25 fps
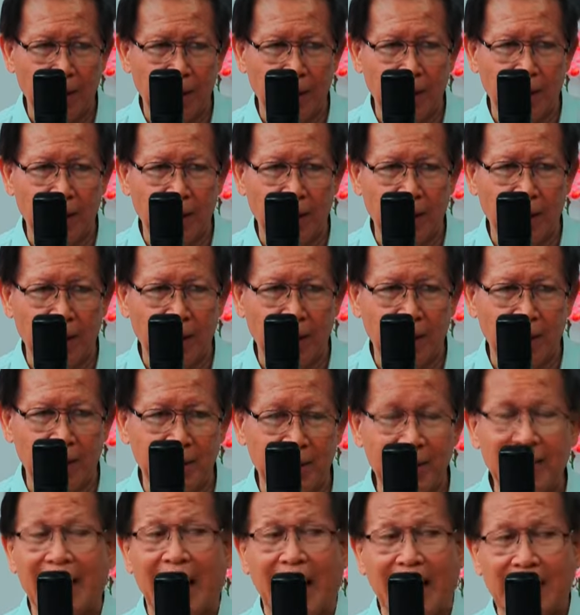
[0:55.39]
eh,
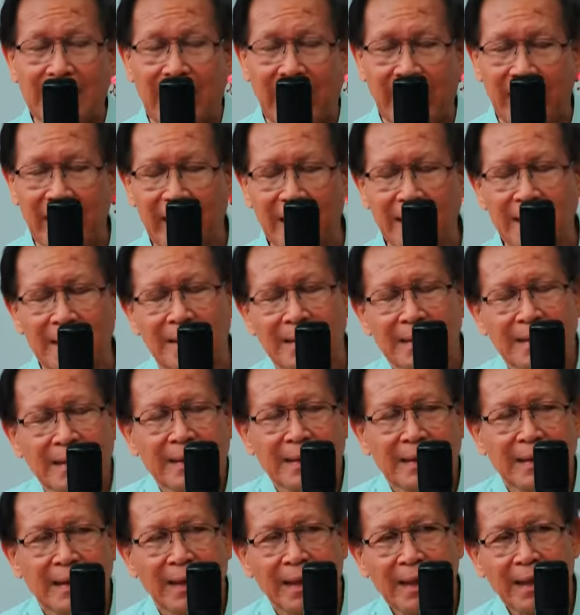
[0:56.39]
dirasakan,
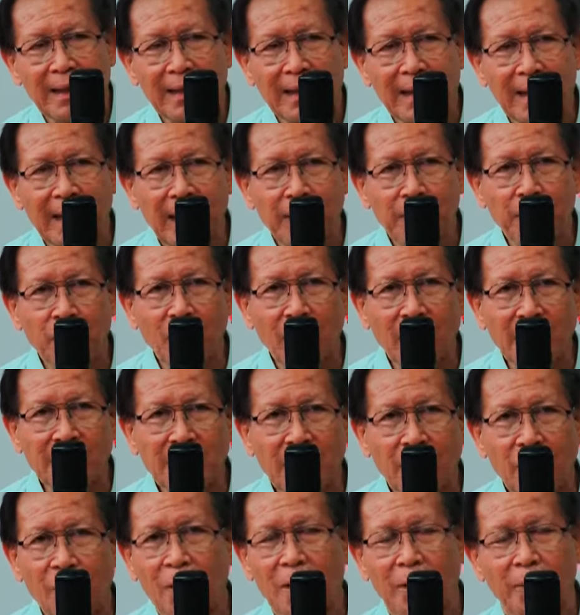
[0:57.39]
ketika
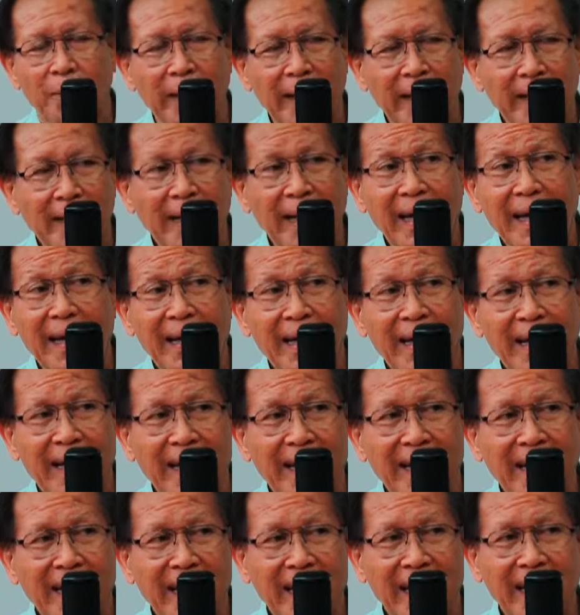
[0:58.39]
puasa kok lebih enak
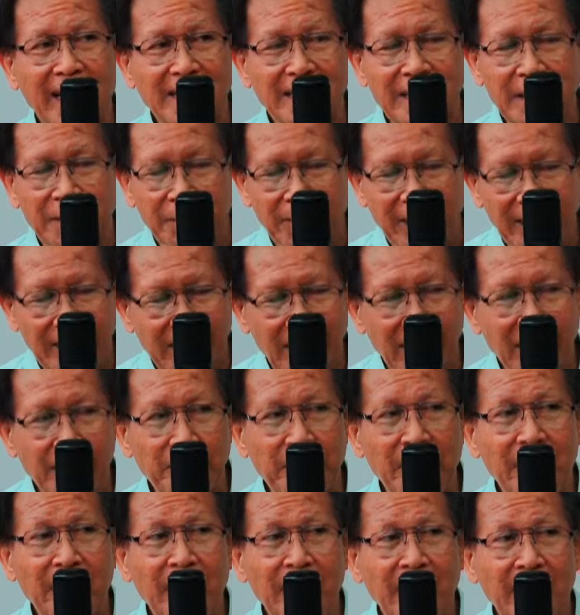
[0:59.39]
Hmm. karena jiwanya
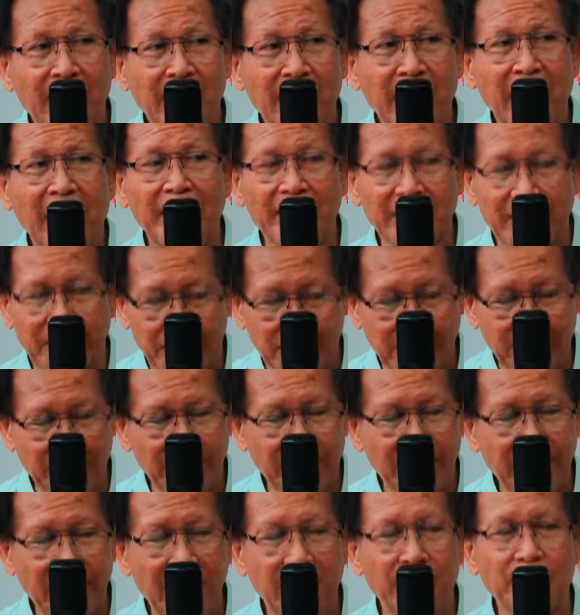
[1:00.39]
lebih ayem,
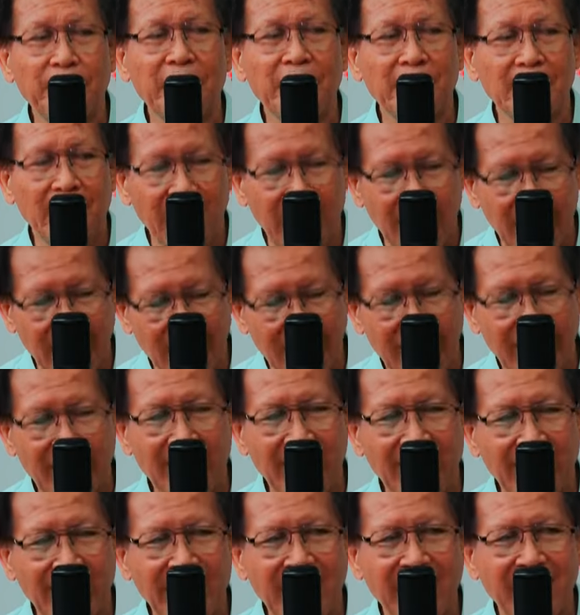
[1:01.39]
lebih tenang.
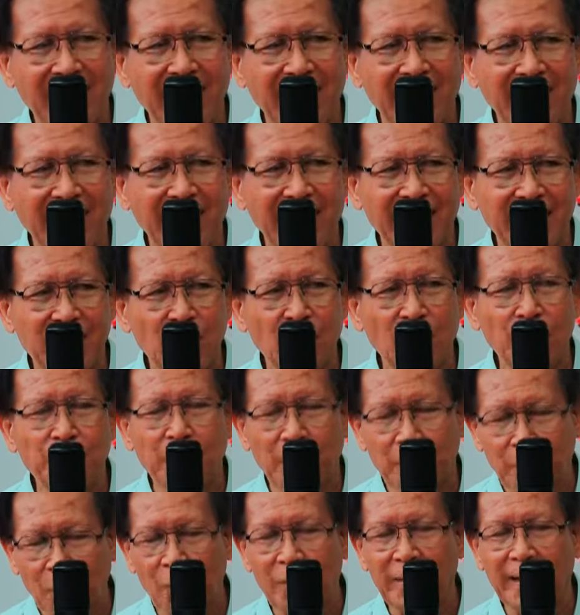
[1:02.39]
Nah, itu
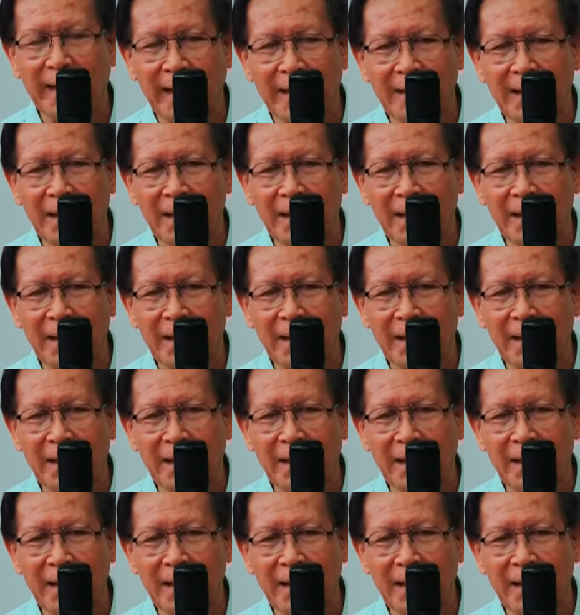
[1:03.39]
pembuktian